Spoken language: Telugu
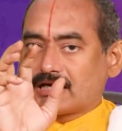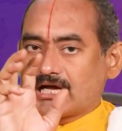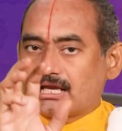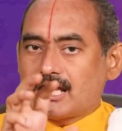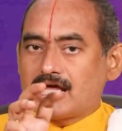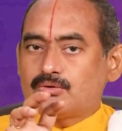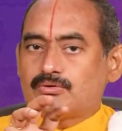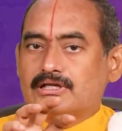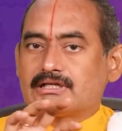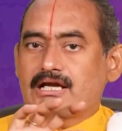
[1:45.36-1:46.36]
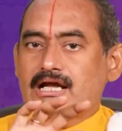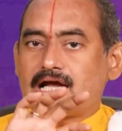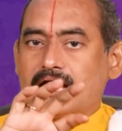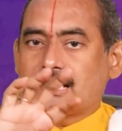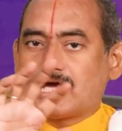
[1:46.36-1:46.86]
కాలానుగుణంగా
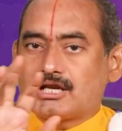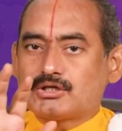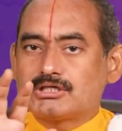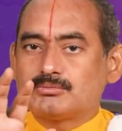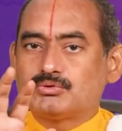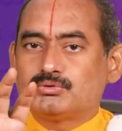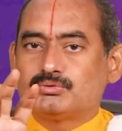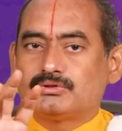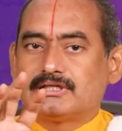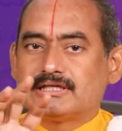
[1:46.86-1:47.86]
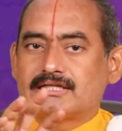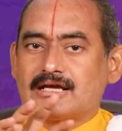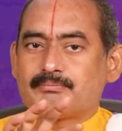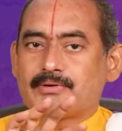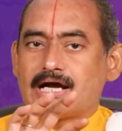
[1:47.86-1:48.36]
అనారోగ్యము లేదా
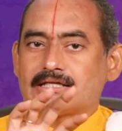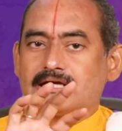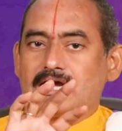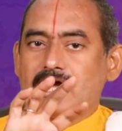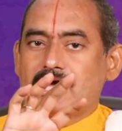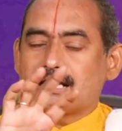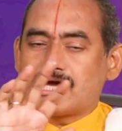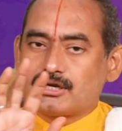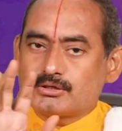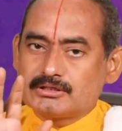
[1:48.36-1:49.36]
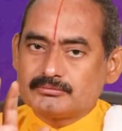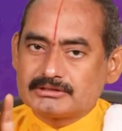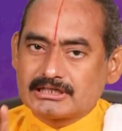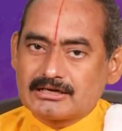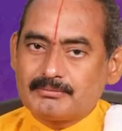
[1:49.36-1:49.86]
పాత అనారోగ్యం
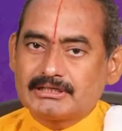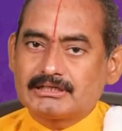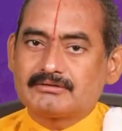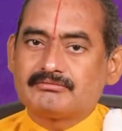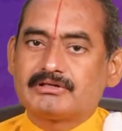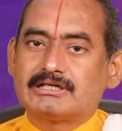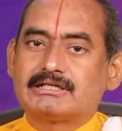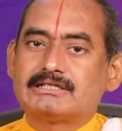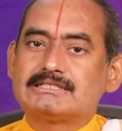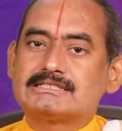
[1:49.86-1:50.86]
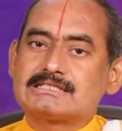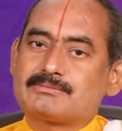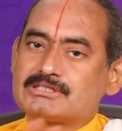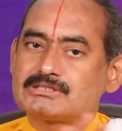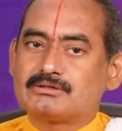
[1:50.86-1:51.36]
తిరగబెట్టడం వంటి
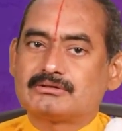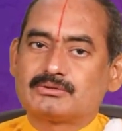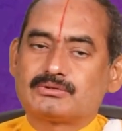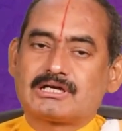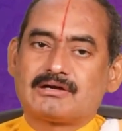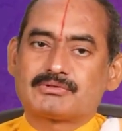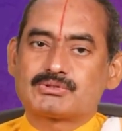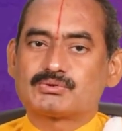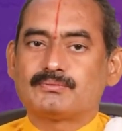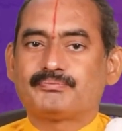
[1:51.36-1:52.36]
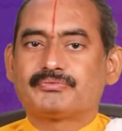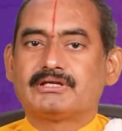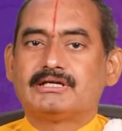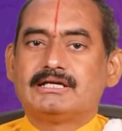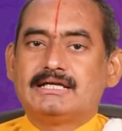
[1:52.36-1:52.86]
సమస్యలు ఎదురు కావచ్చు
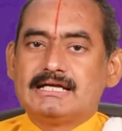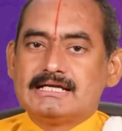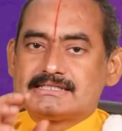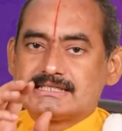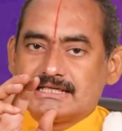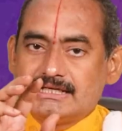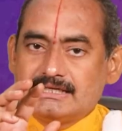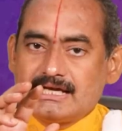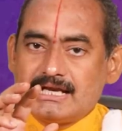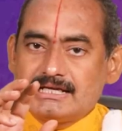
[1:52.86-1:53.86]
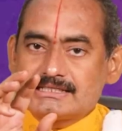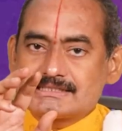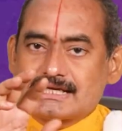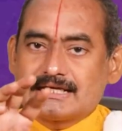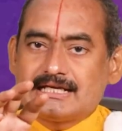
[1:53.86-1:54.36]
శరీరానికి
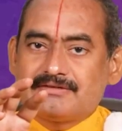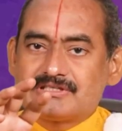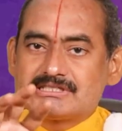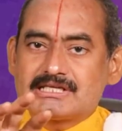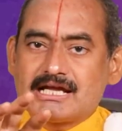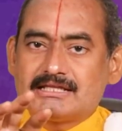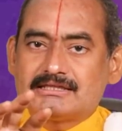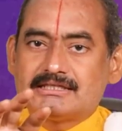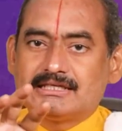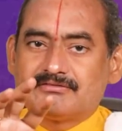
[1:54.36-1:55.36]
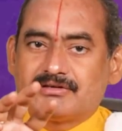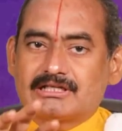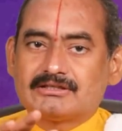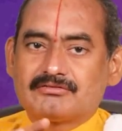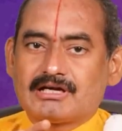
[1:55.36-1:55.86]
సరైన
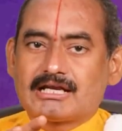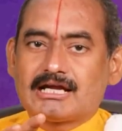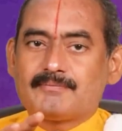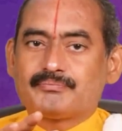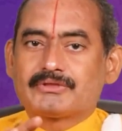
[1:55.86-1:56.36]
విశ్రాంతినివ్వడం ద్వారా